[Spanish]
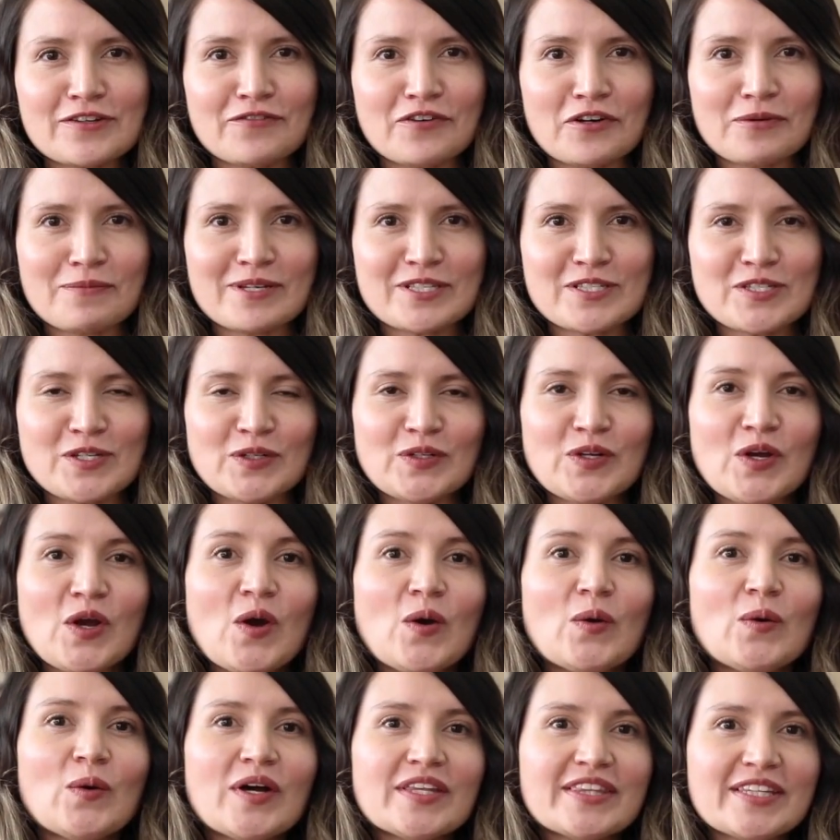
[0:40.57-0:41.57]
de formación
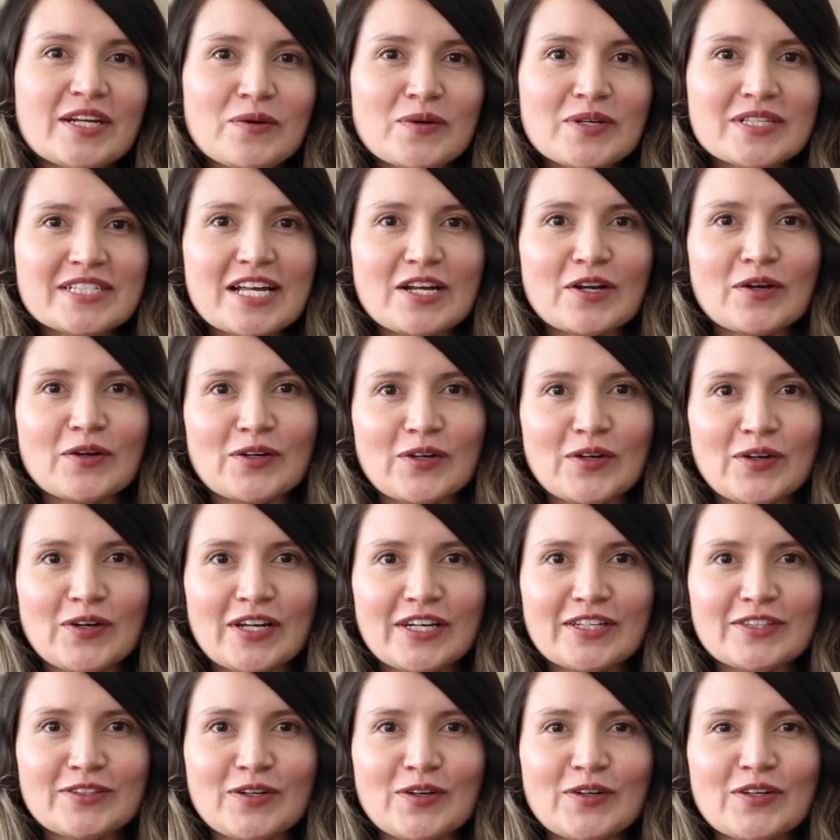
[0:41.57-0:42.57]
o a través del correo
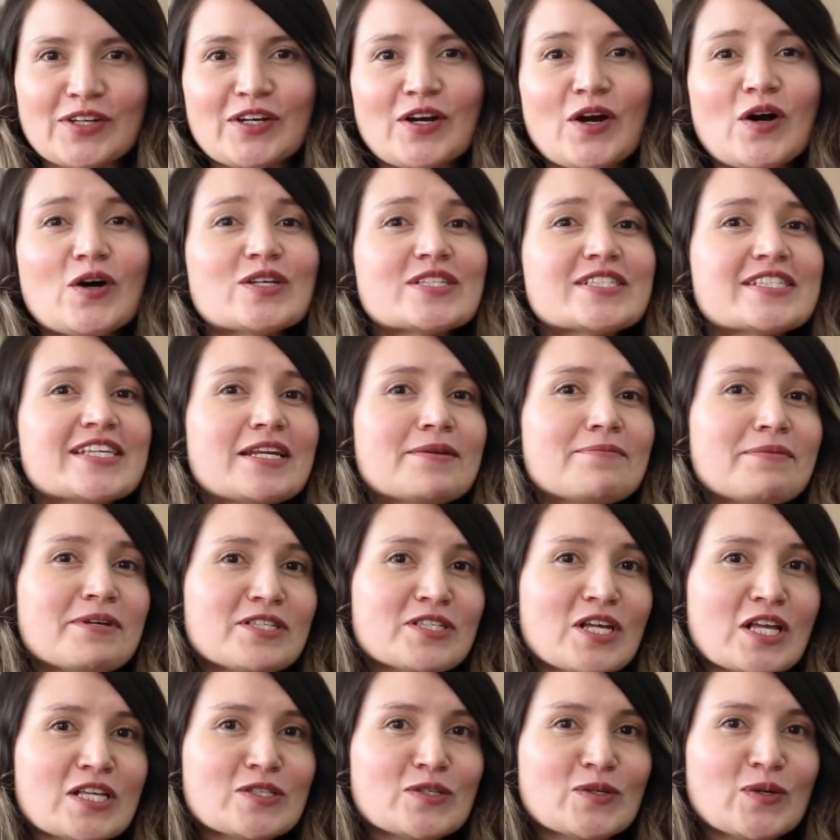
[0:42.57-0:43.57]
electrónico
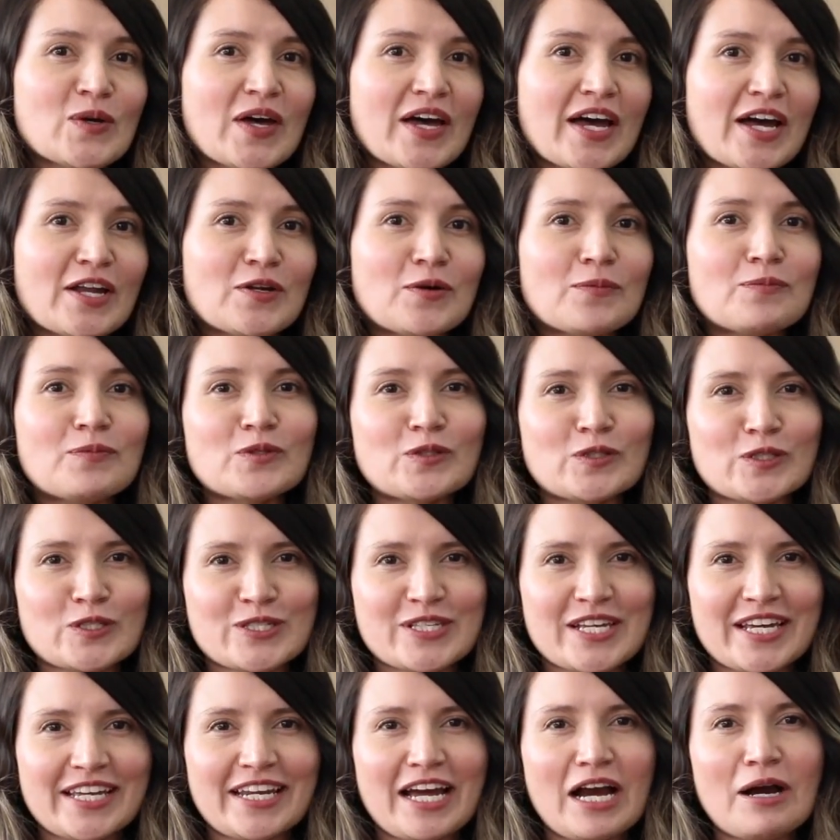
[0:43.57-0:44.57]

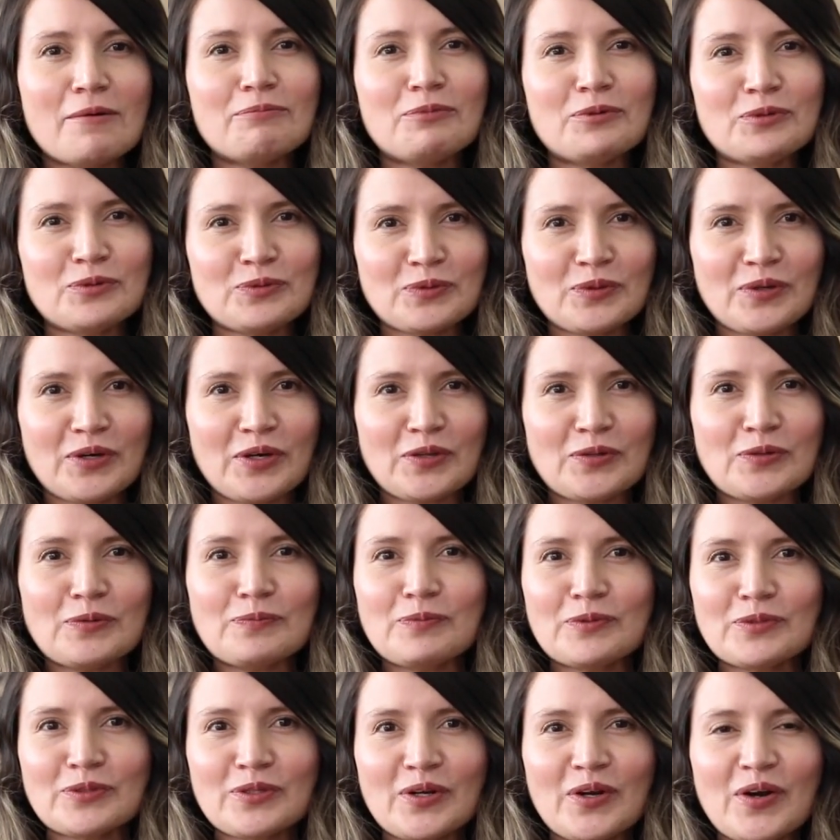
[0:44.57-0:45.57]

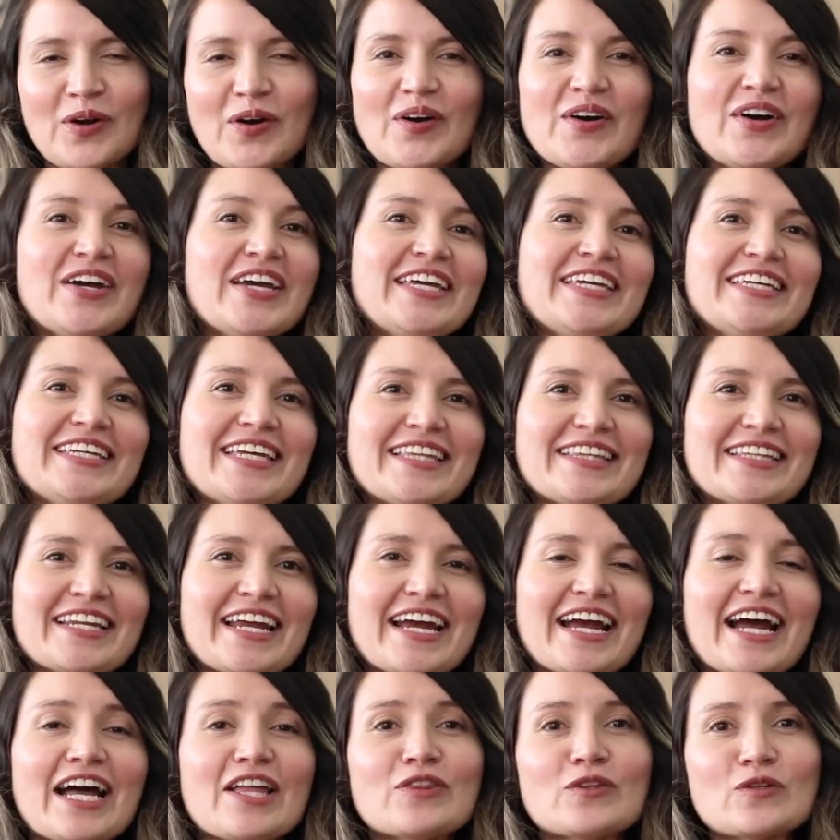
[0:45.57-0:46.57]
servicioalciudadano.cena.edu.co y
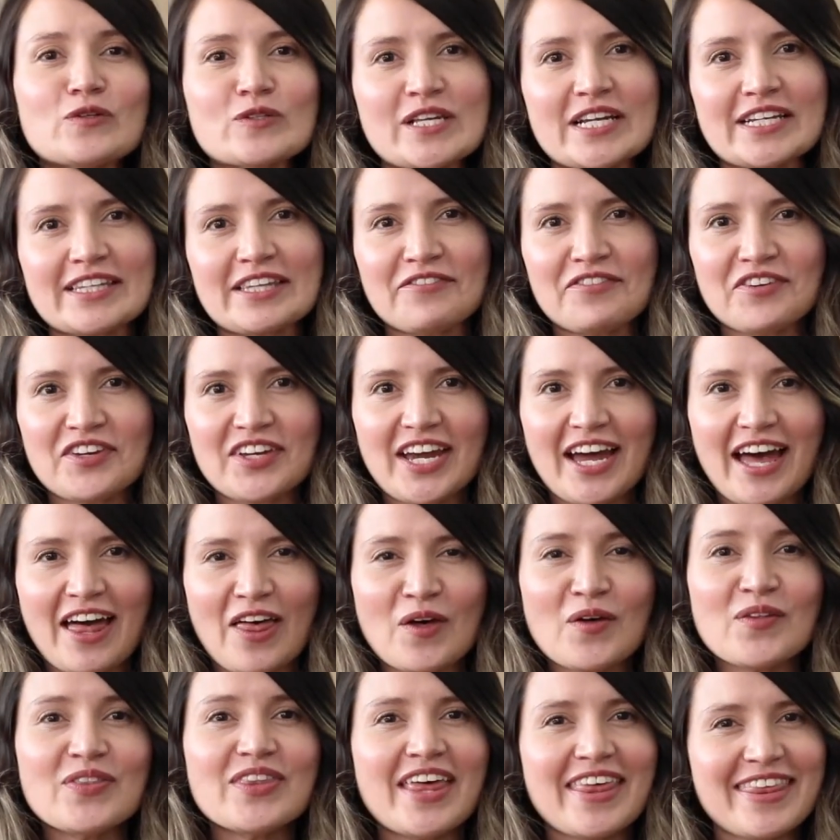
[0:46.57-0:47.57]
entrega tu
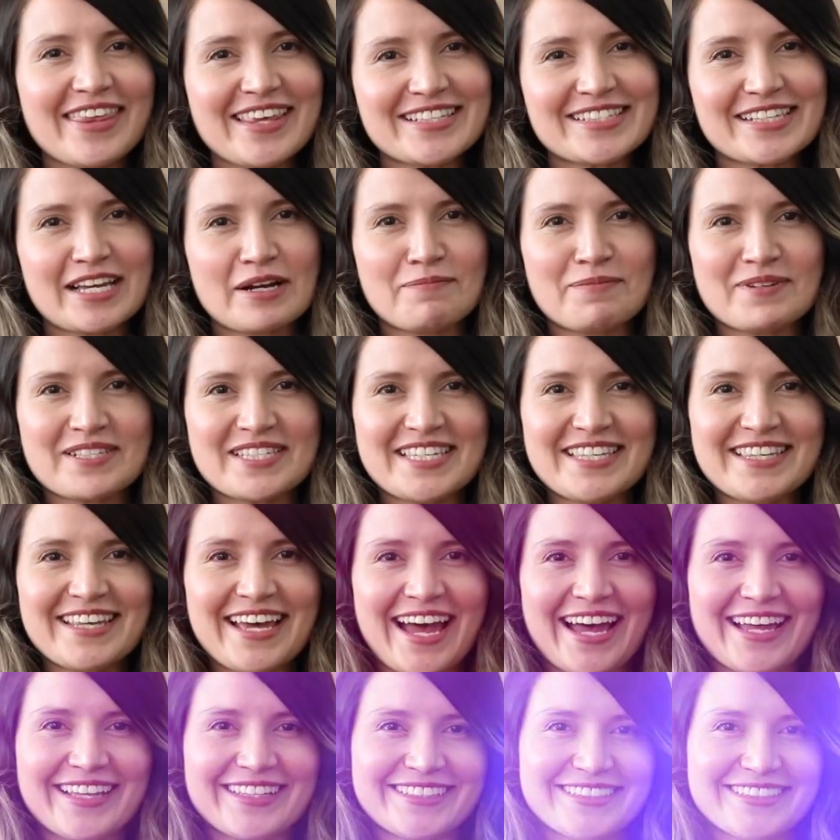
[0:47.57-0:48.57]
certificado de discapacidad.